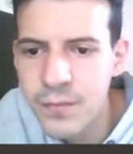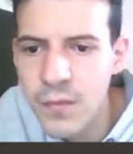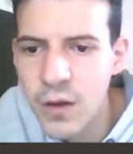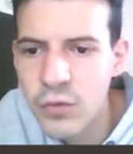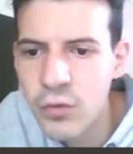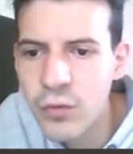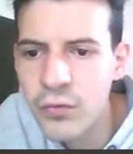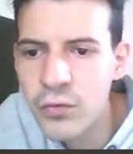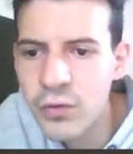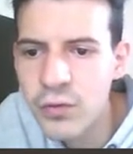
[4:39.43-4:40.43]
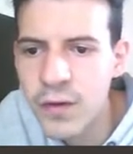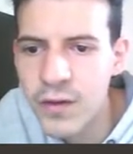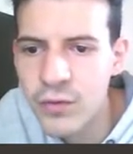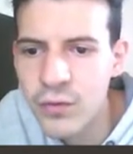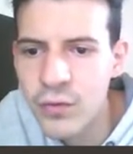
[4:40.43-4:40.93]
Donc le fou de toute
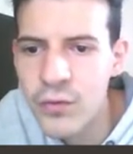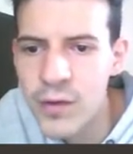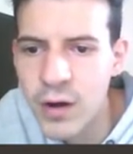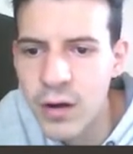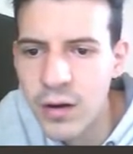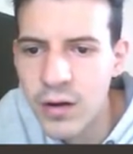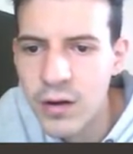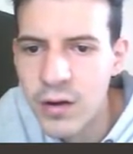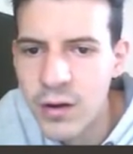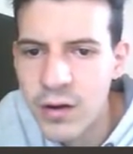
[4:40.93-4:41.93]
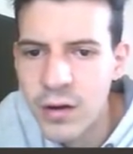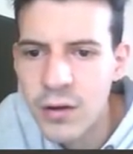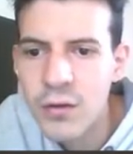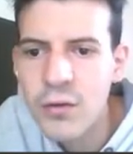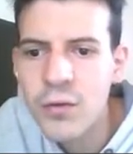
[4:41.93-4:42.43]
façon couvre,
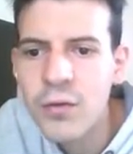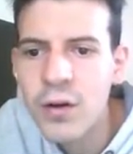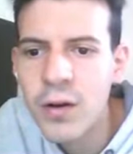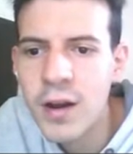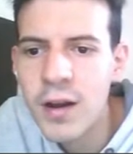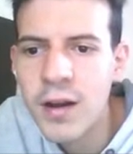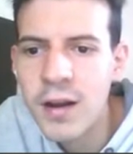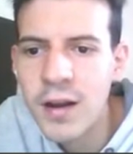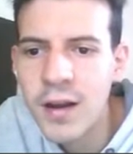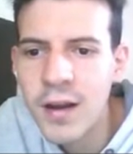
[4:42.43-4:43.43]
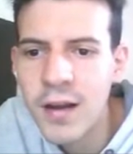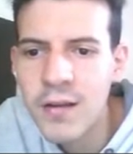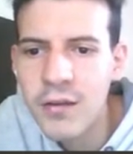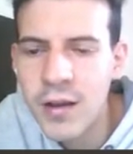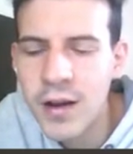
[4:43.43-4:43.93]
couvre les, les cases
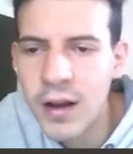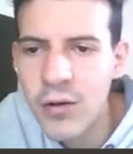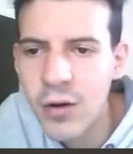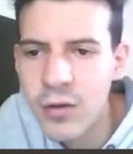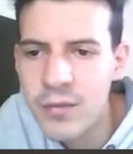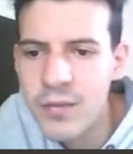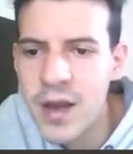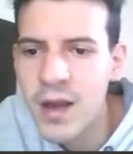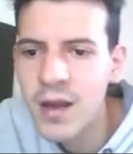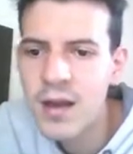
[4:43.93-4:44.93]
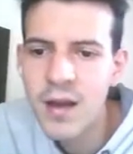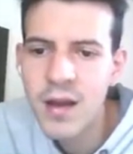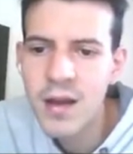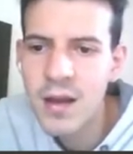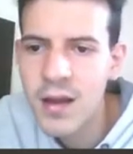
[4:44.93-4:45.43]
d'entrée de la colonne B
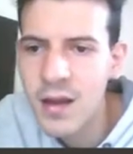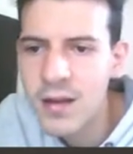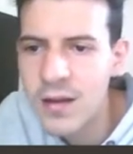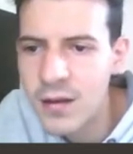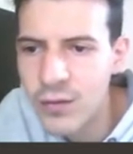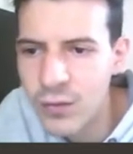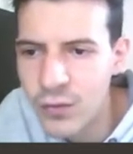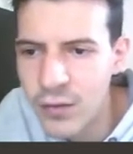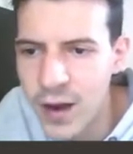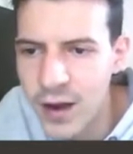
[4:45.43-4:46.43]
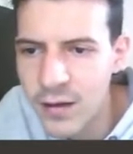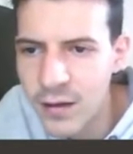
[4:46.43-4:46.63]
et D sont couvertes.